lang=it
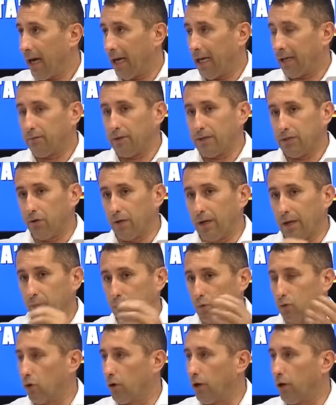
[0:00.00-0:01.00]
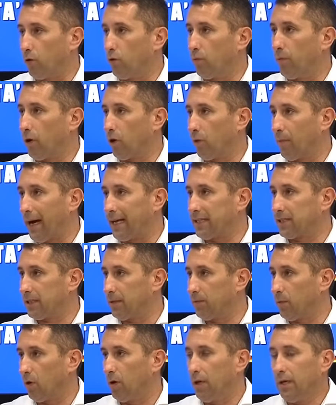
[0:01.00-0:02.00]
alle questioni appunto del numero
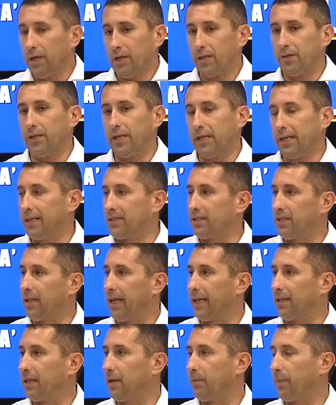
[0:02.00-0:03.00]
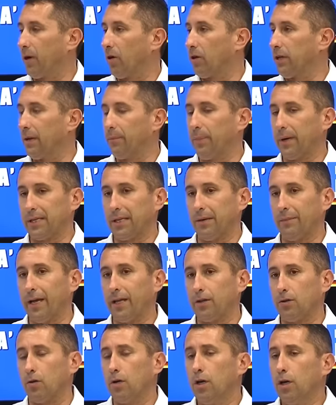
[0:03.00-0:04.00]
massimo di residenti per ogni
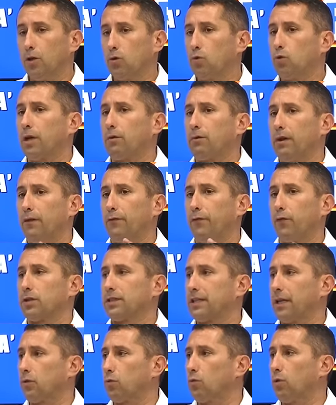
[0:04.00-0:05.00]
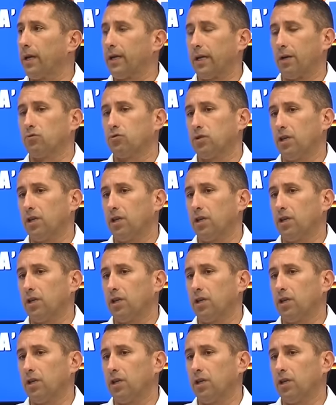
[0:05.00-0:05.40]
appartamento, tutte quelle forzature che un